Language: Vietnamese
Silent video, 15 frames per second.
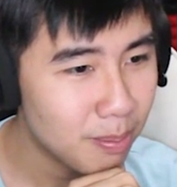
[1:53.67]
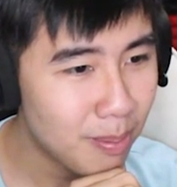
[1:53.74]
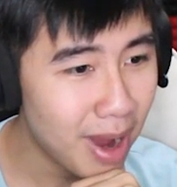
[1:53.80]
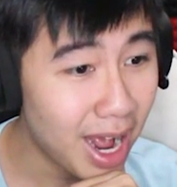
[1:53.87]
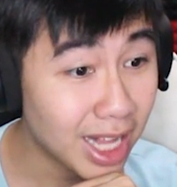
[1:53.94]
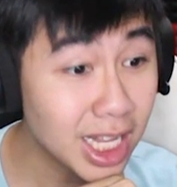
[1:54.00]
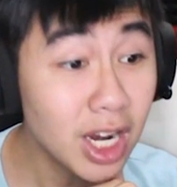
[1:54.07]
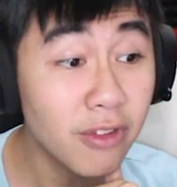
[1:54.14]

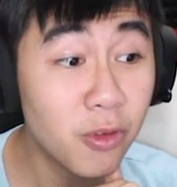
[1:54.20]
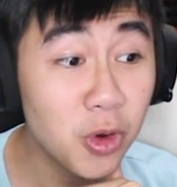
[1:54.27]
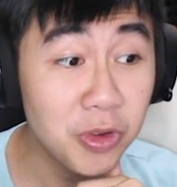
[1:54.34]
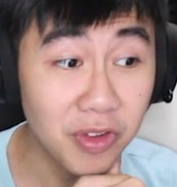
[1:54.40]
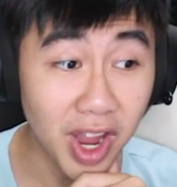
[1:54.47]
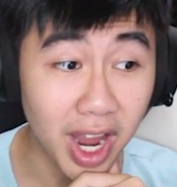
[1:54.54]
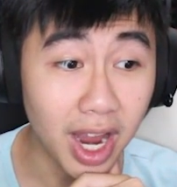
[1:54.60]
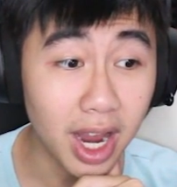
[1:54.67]
bà rất là vui
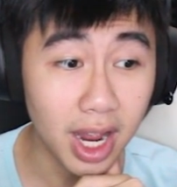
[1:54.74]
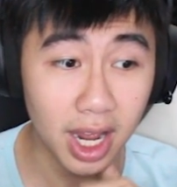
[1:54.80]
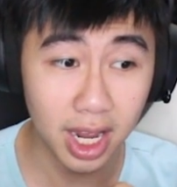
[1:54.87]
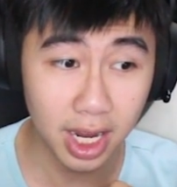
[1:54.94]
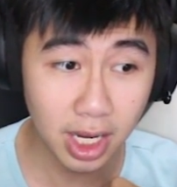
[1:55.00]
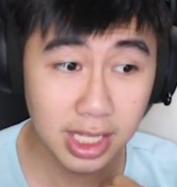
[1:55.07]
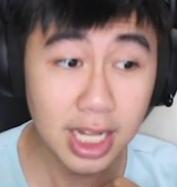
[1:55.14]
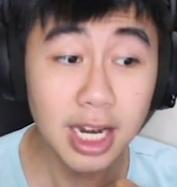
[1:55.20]
vẻ
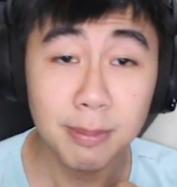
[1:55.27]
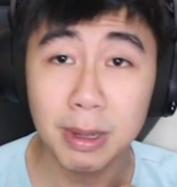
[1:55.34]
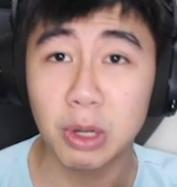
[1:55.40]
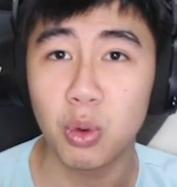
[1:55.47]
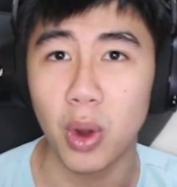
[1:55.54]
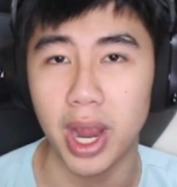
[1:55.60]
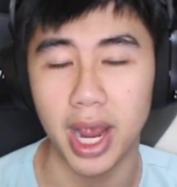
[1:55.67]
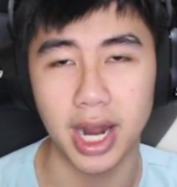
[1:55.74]
ấy rất là mạnh
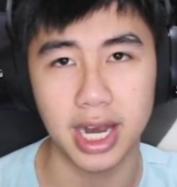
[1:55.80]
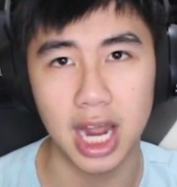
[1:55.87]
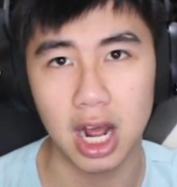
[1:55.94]
khỏe hẳn